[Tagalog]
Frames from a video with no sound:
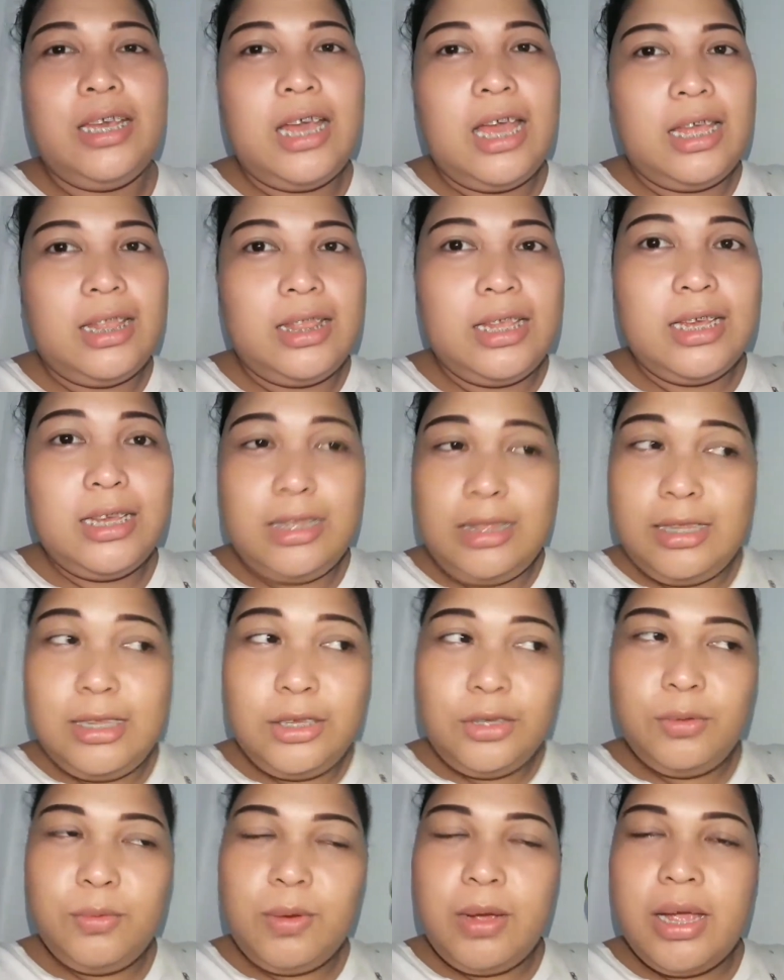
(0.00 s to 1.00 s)
I think
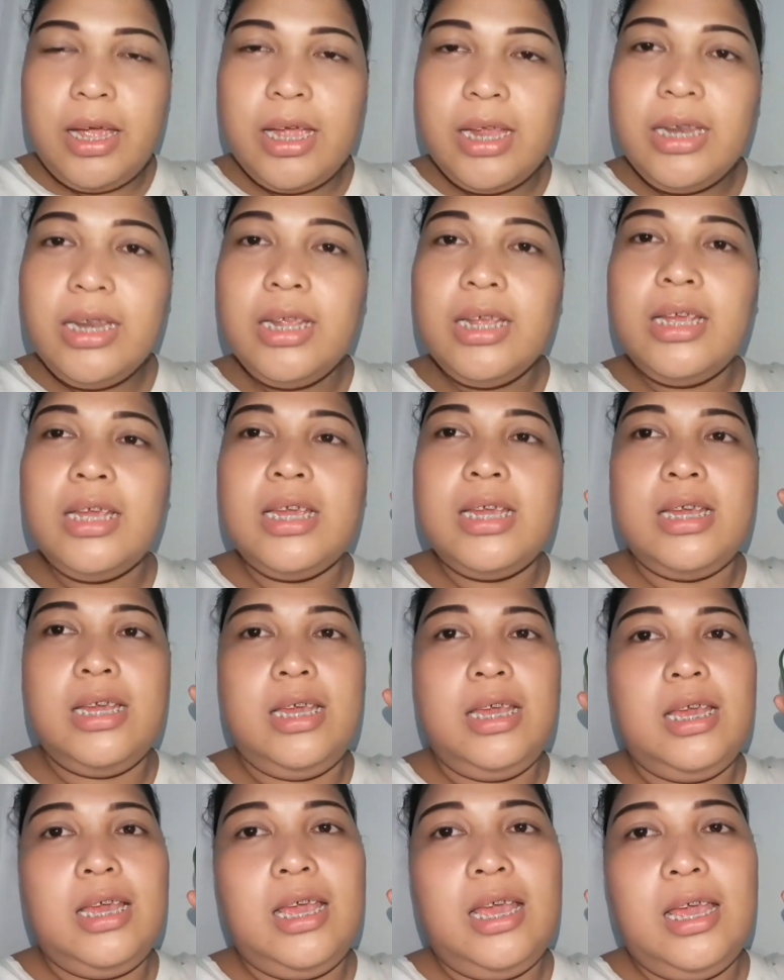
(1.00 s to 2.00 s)
this one,
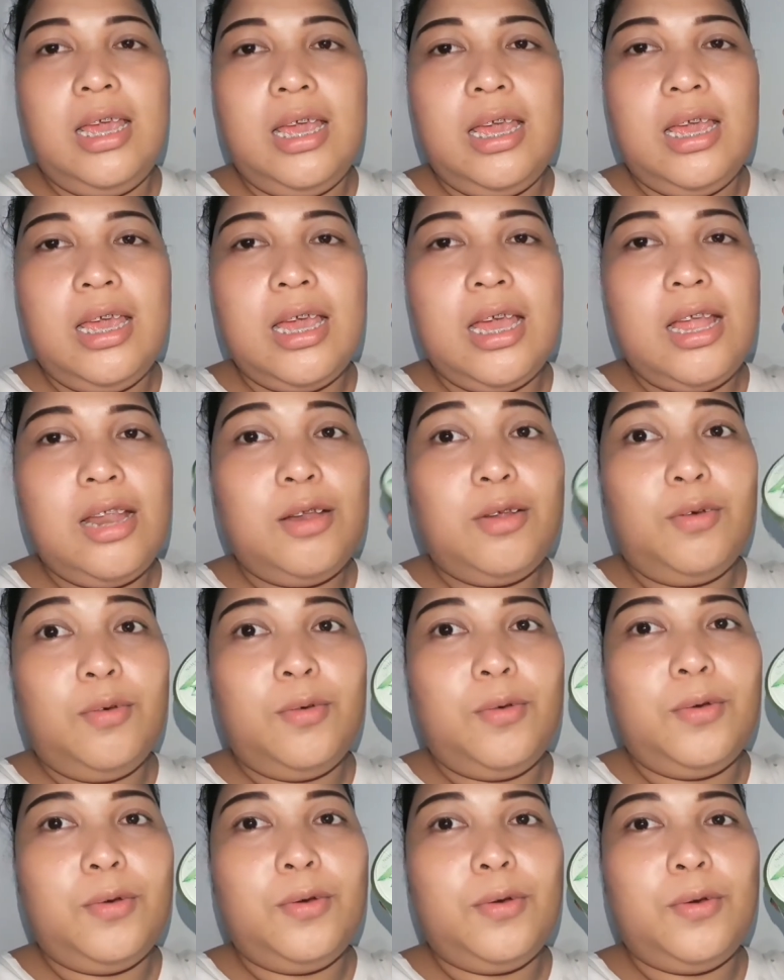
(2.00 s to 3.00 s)
i ano
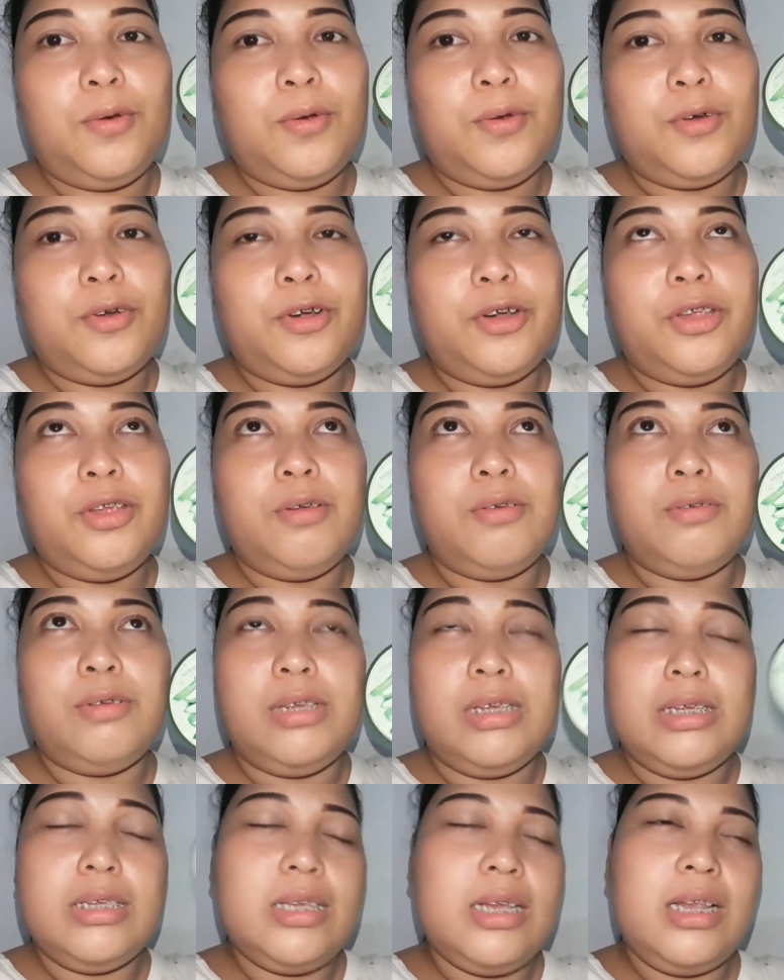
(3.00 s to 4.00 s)
ko or yung
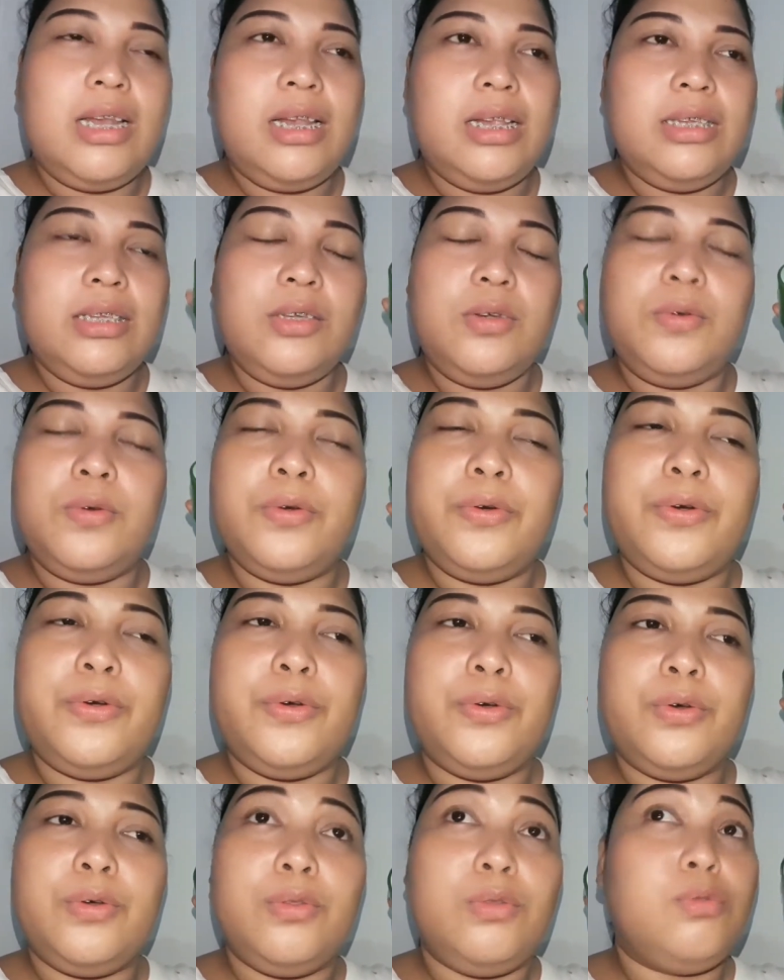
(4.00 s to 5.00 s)
isa lang
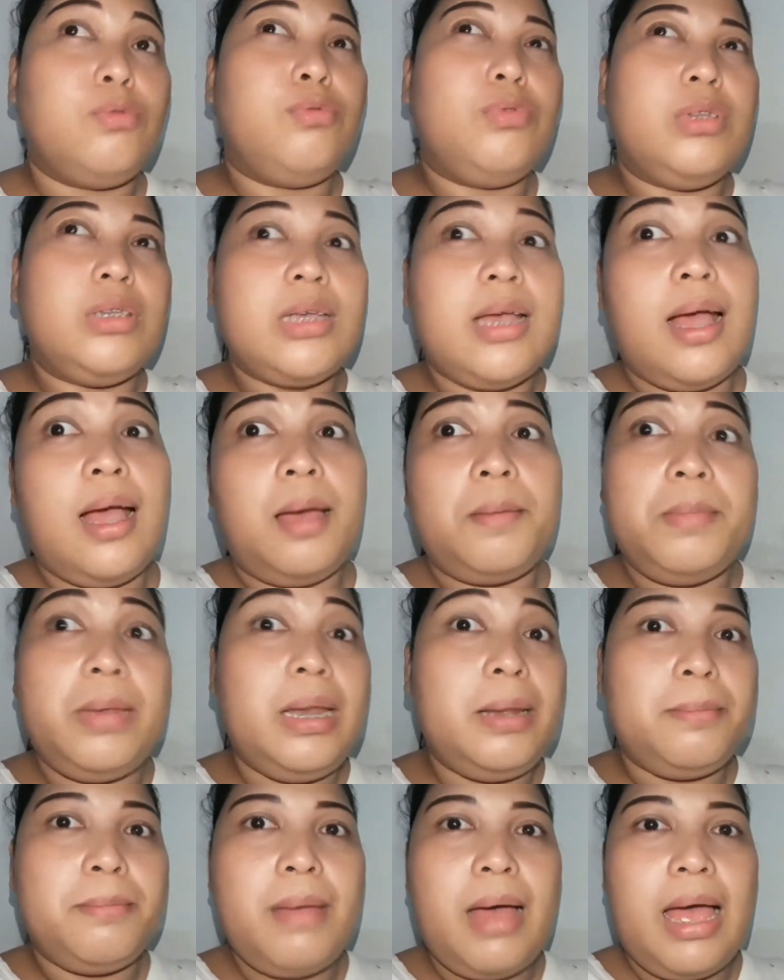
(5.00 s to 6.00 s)
siguro nun sa
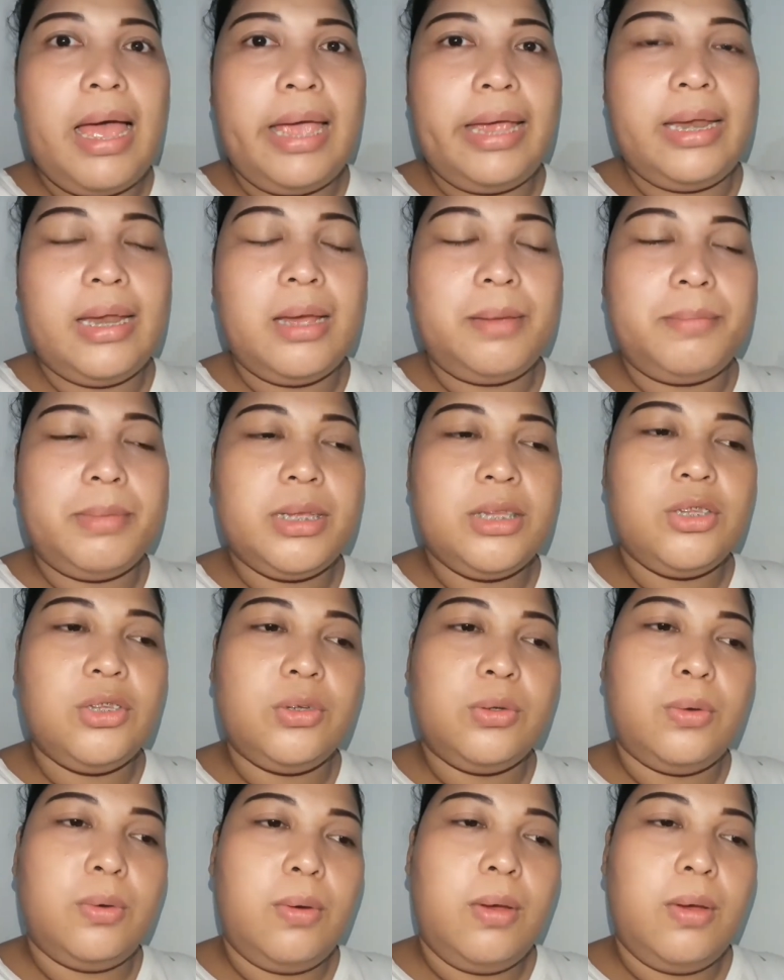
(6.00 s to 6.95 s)
kabilang bahay namin so